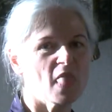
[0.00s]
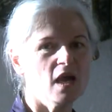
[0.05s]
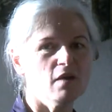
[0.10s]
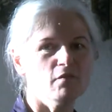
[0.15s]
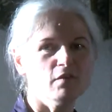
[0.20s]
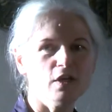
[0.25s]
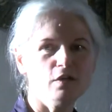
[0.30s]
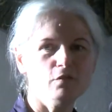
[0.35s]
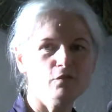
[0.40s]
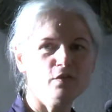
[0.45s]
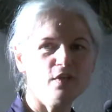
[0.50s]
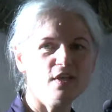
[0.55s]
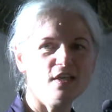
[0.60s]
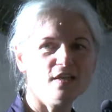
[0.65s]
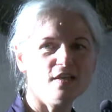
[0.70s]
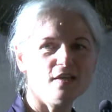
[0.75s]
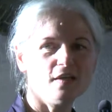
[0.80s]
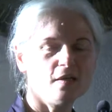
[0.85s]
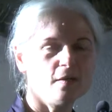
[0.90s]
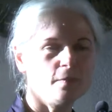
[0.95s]
Wenn
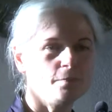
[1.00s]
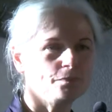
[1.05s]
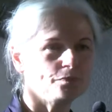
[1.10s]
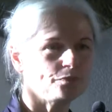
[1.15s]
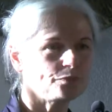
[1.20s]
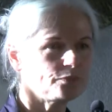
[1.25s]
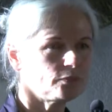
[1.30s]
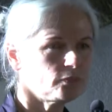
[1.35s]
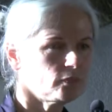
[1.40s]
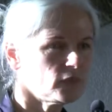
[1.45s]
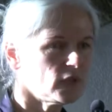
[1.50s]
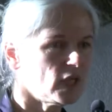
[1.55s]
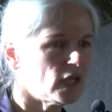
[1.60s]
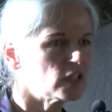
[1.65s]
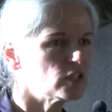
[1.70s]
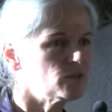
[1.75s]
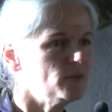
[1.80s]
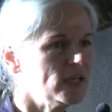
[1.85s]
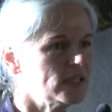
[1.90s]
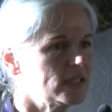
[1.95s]
wir
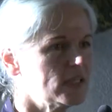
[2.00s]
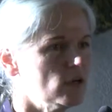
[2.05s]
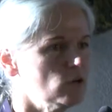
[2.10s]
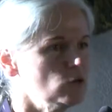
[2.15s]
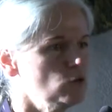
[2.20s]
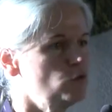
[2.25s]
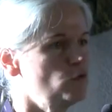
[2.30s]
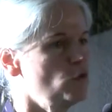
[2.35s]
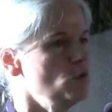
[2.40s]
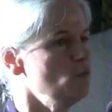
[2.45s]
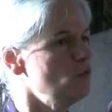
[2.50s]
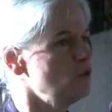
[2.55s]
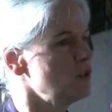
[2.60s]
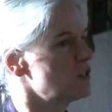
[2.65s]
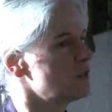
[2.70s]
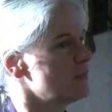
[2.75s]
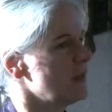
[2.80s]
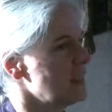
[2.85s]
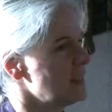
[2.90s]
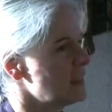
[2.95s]

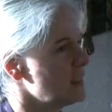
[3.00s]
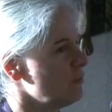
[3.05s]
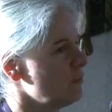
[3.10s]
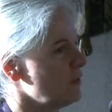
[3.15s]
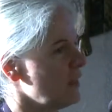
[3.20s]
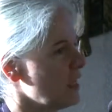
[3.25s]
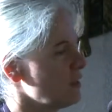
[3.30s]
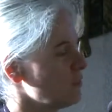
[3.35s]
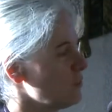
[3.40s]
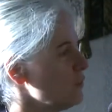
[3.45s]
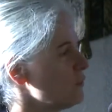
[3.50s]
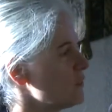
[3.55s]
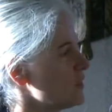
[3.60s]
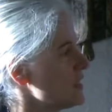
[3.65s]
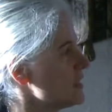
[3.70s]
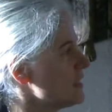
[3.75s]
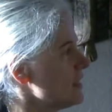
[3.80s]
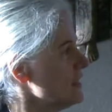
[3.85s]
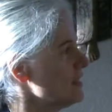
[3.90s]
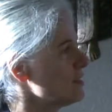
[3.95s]
2025 vielleicht
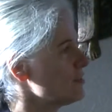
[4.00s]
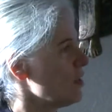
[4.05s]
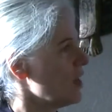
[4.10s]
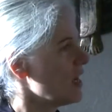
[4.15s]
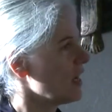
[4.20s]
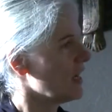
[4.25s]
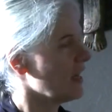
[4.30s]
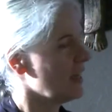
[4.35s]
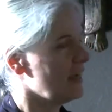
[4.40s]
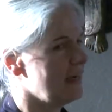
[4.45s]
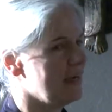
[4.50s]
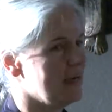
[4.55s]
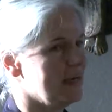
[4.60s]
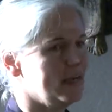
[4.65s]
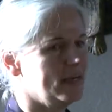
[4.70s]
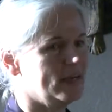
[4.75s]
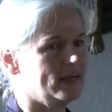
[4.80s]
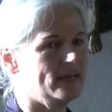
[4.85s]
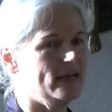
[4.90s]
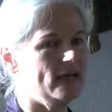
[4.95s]
50
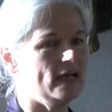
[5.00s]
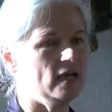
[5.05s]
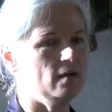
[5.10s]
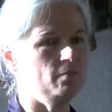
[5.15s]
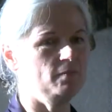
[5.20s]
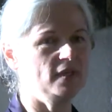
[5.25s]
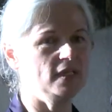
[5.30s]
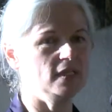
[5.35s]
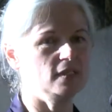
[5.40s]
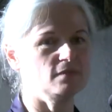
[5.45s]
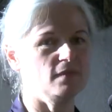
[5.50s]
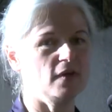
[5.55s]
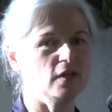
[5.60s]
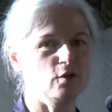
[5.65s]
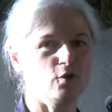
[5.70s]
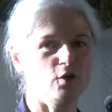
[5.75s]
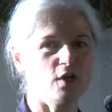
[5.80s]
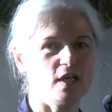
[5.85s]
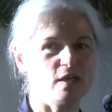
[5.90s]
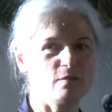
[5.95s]
Seelsorgeeinheiten haben, die zwar
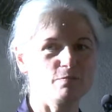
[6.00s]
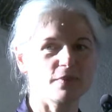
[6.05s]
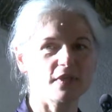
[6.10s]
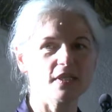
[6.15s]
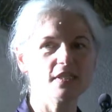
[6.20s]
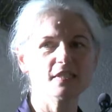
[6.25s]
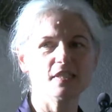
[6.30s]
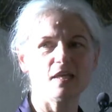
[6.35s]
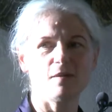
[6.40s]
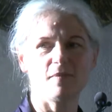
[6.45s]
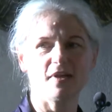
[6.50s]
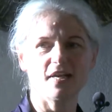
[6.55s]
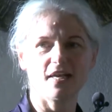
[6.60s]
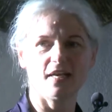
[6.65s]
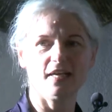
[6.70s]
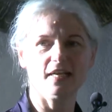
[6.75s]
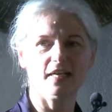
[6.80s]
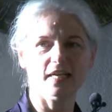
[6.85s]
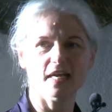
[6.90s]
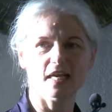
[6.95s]
noch einen Priester, aber
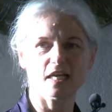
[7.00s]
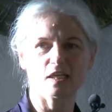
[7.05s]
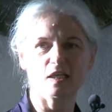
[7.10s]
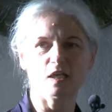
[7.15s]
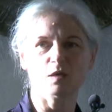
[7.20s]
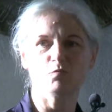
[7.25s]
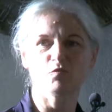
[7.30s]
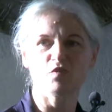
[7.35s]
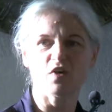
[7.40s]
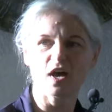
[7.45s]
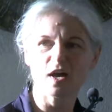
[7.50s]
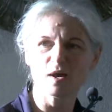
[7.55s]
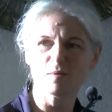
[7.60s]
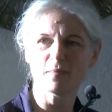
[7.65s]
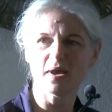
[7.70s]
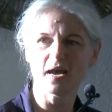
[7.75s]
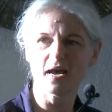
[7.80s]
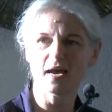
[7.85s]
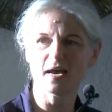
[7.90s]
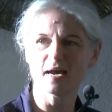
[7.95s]
keinen leitenden Pfarrer
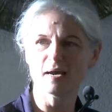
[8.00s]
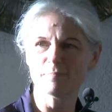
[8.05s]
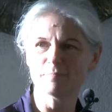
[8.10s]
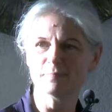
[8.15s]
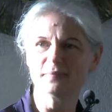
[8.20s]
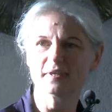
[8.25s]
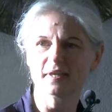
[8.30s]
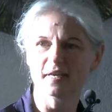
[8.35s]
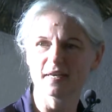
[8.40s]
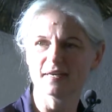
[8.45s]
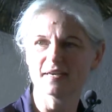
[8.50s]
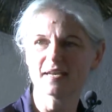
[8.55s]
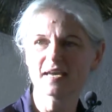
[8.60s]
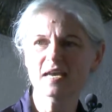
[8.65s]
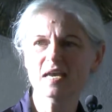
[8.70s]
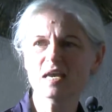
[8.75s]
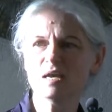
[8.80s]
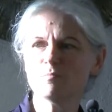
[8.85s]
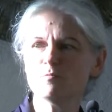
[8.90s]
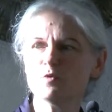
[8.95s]
mehr haben, dann
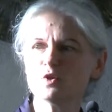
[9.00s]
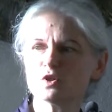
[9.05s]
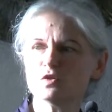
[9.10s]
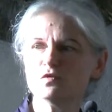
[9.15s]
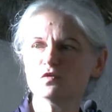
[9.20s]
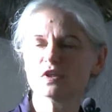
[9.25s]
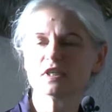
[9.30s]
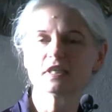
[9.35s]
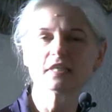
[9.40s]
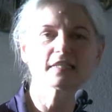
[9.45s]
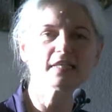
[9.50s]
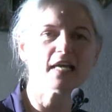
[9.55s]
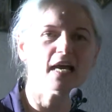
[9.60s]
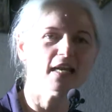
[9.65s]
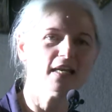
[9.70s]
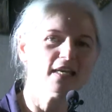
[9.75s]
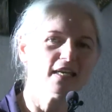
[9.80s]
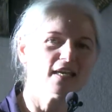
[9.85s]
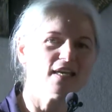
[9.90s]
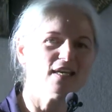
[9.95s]
müssen wir das
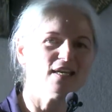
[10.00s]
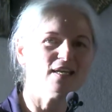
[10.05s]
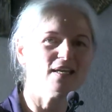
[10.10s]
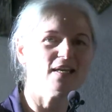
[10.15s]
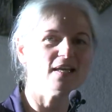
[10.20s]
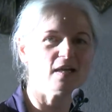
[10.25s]
angehen.